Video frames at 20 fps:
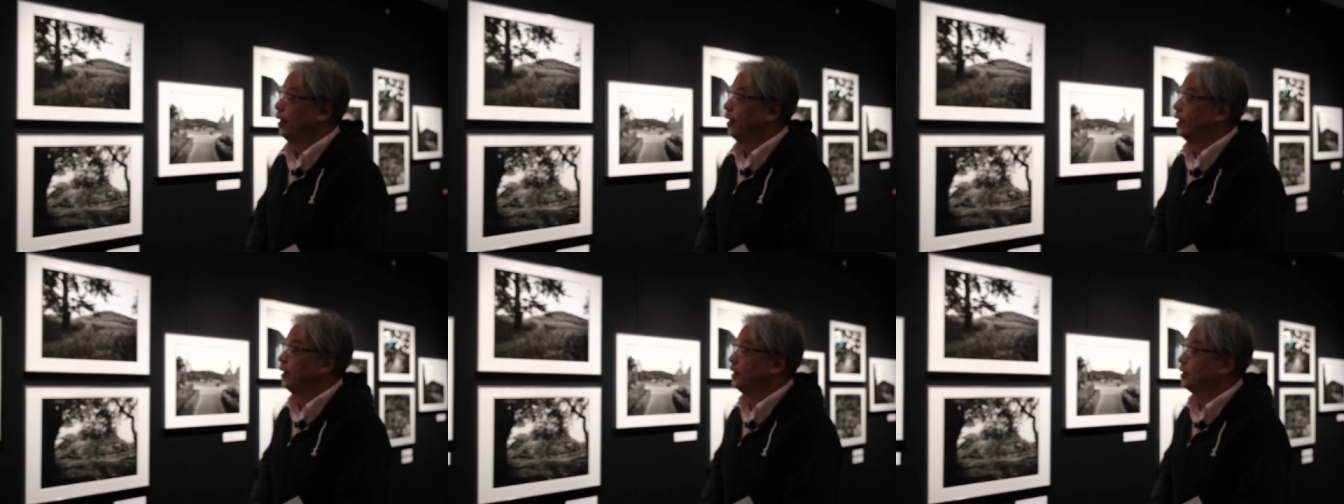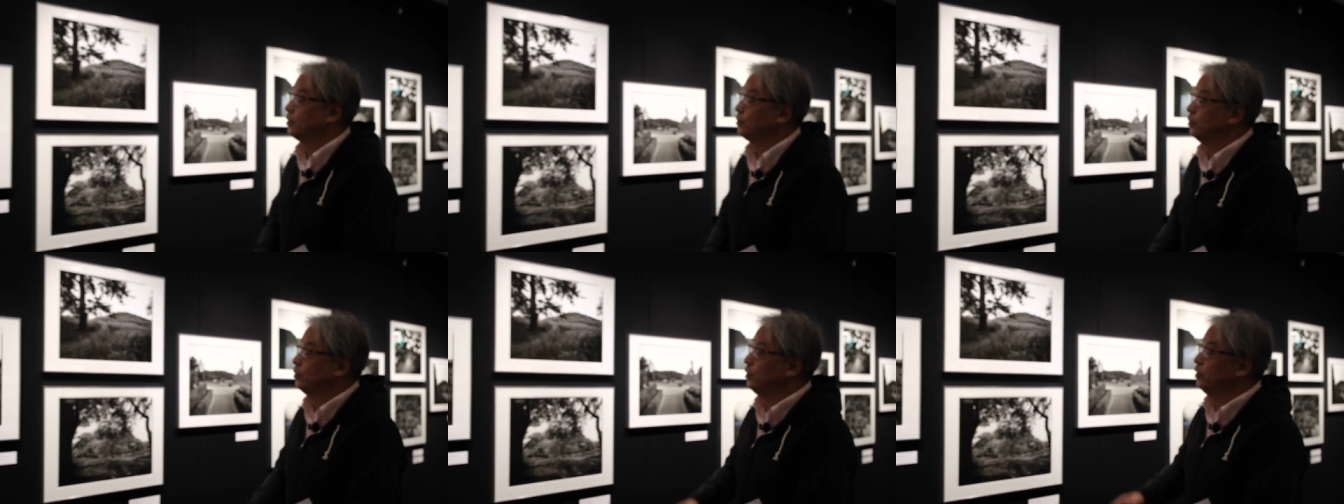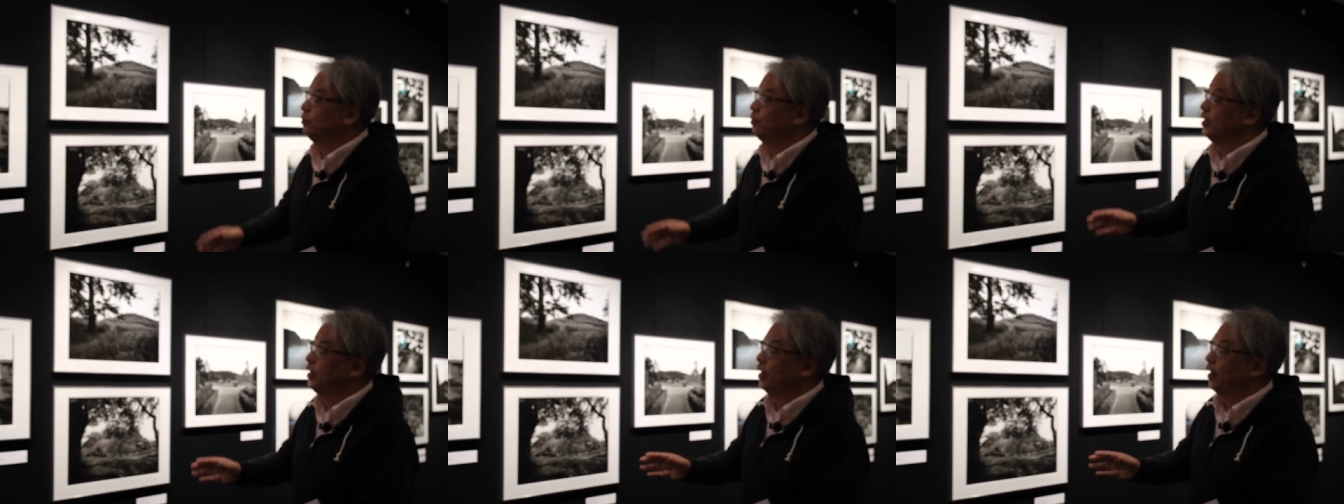えー、そうい
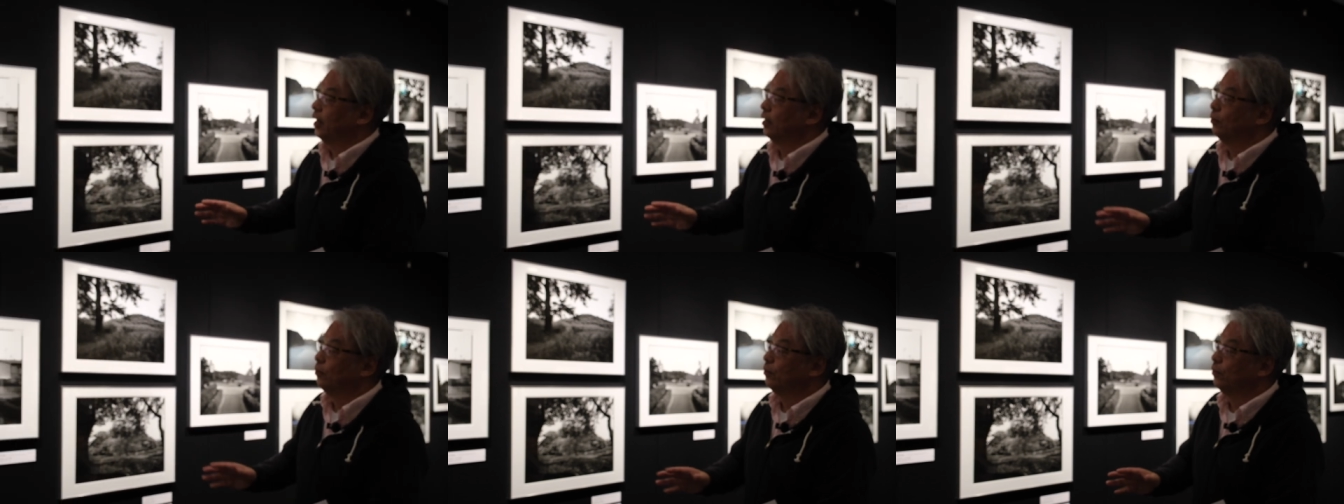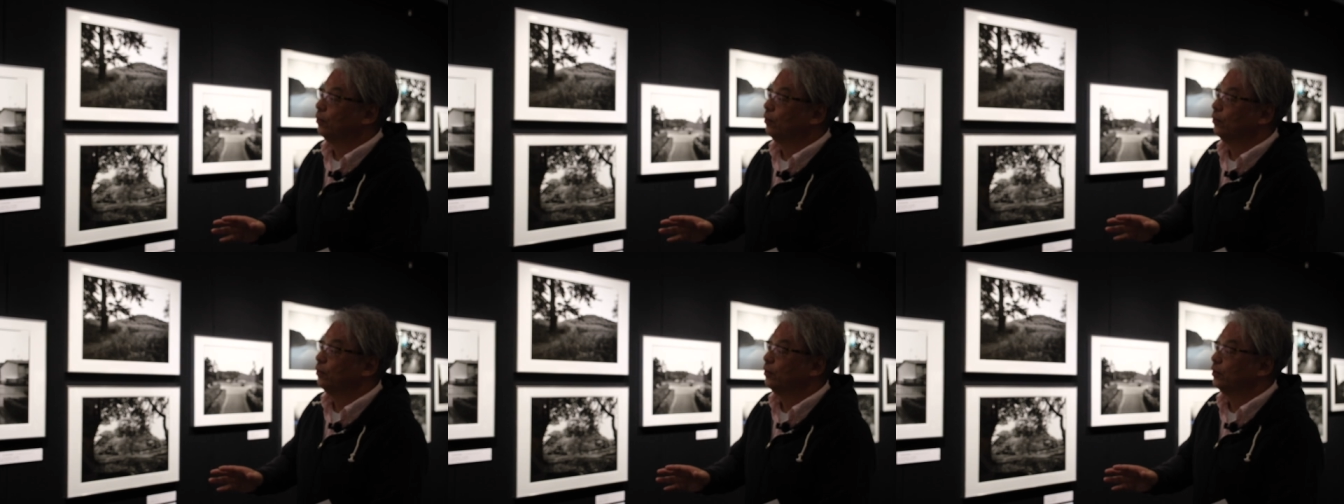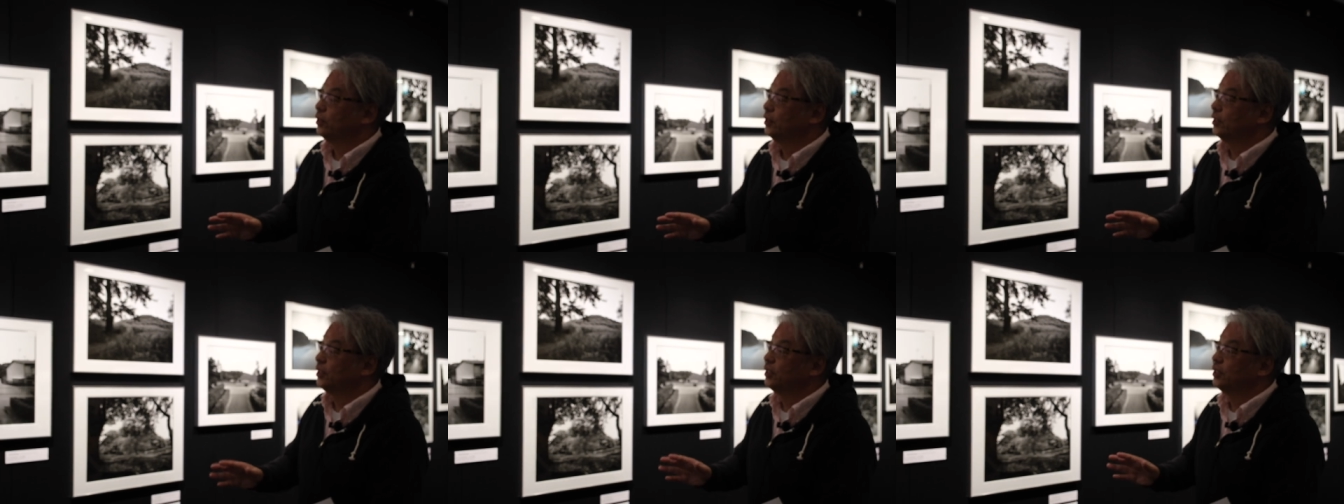う意味であの
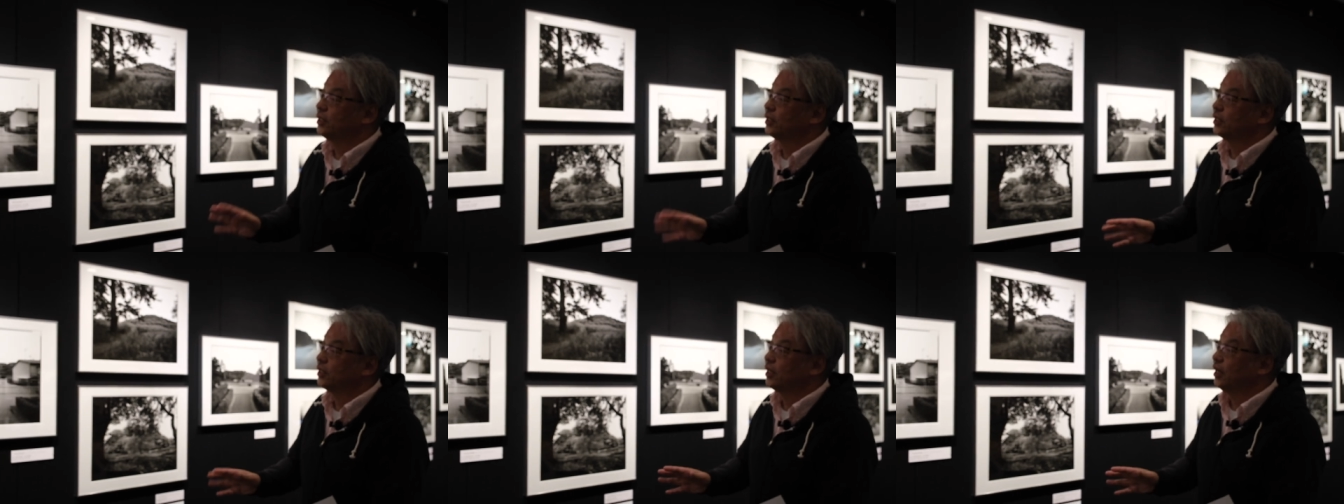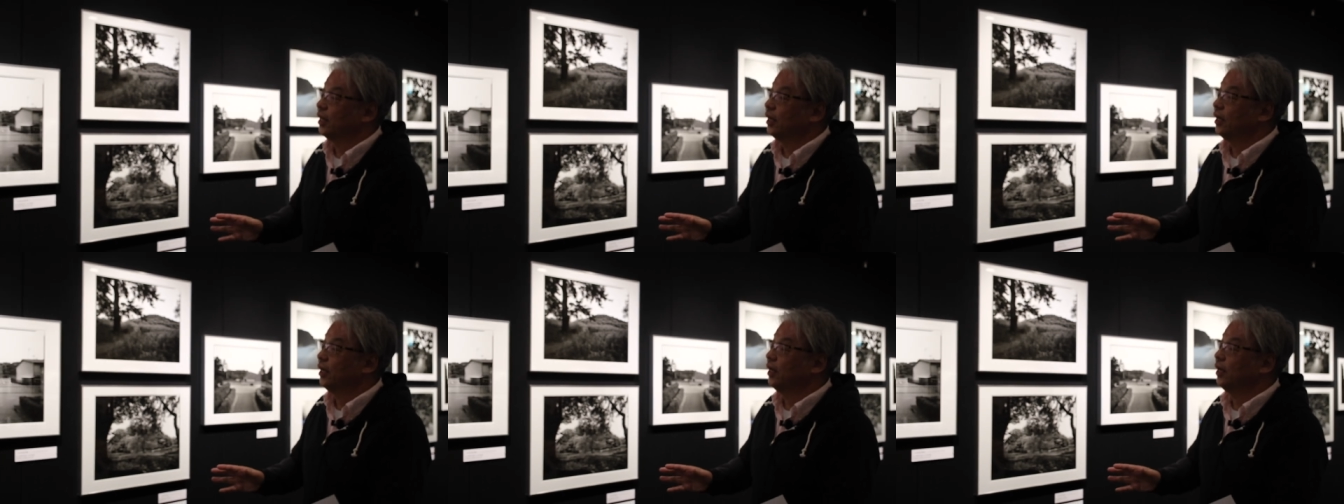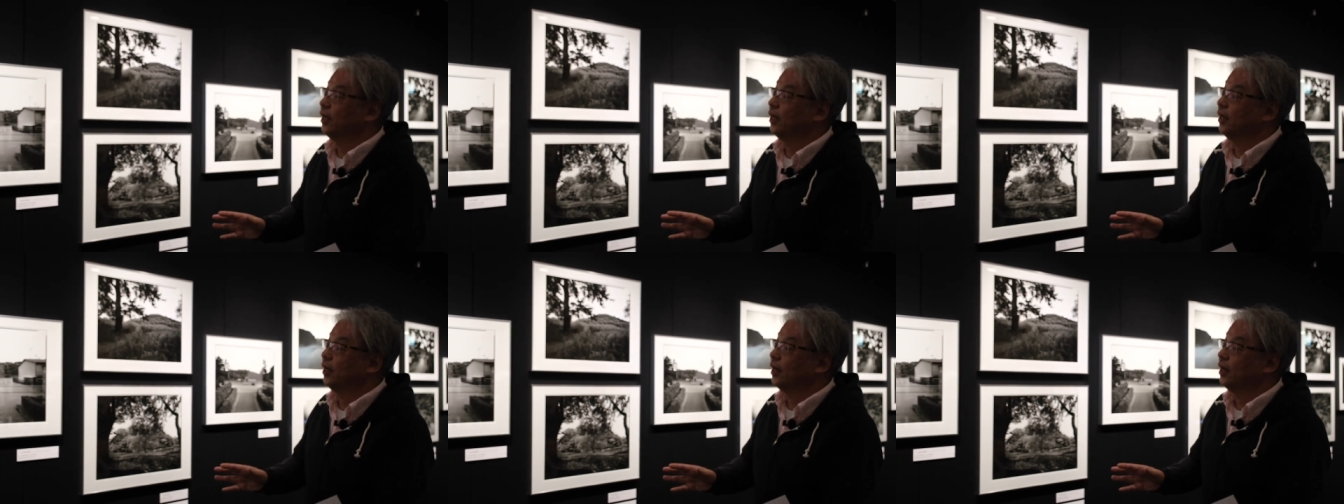湿
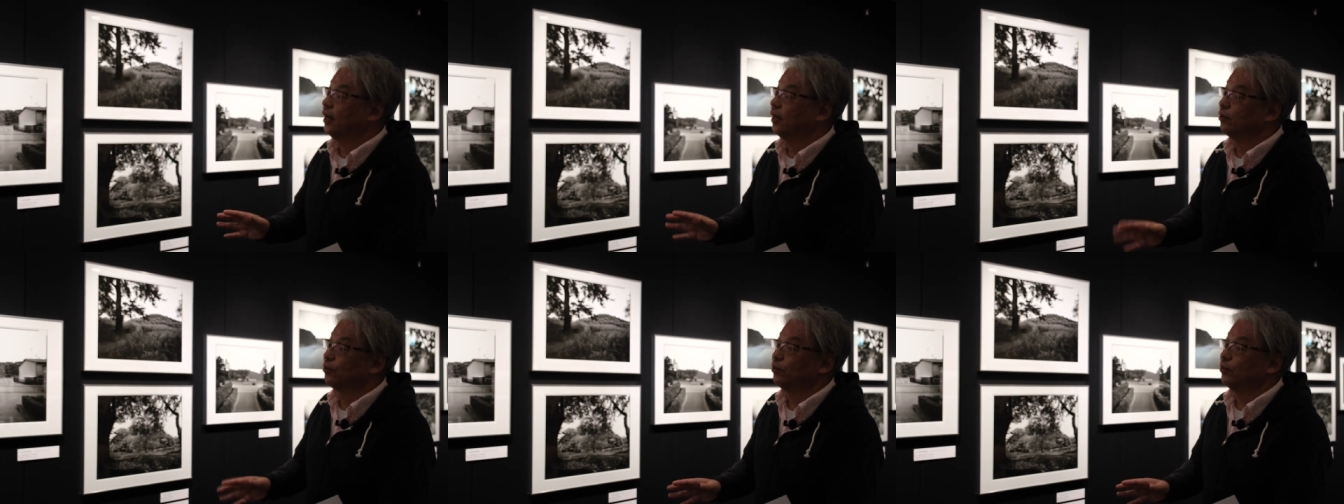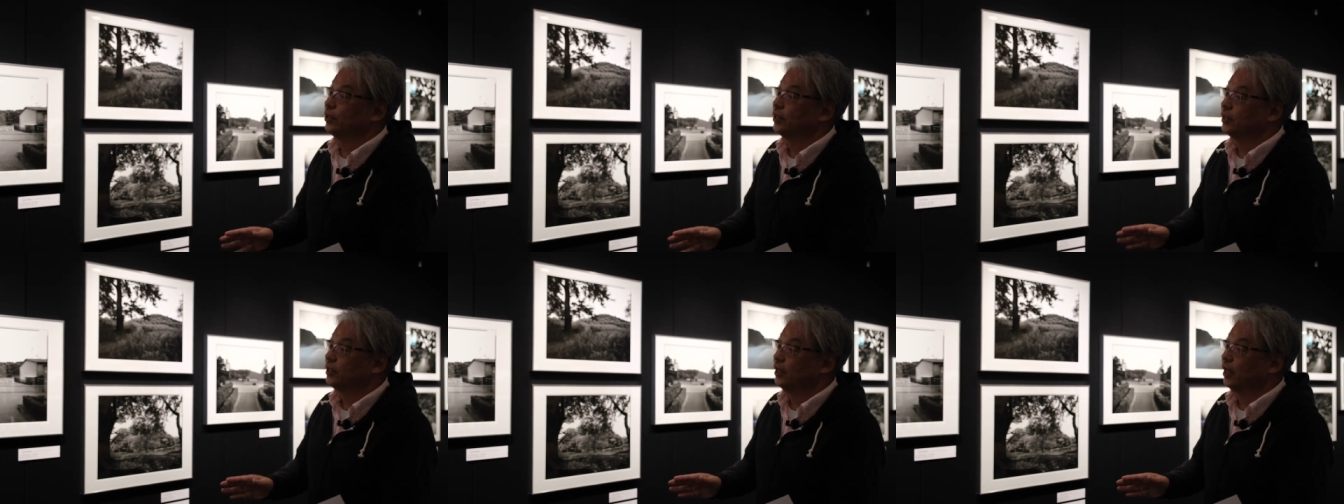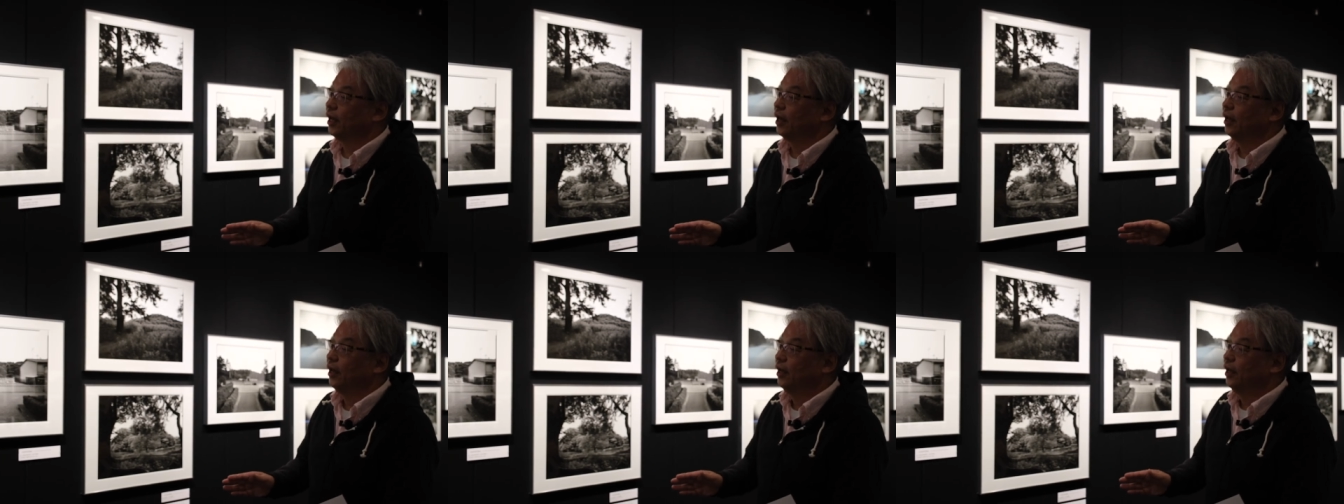気があるとです
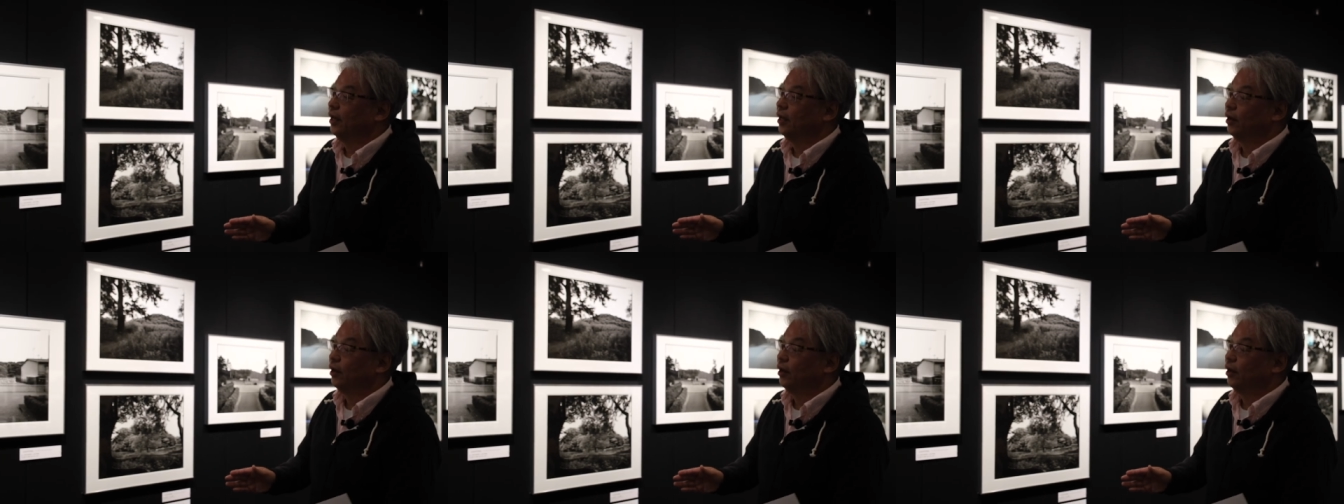ね、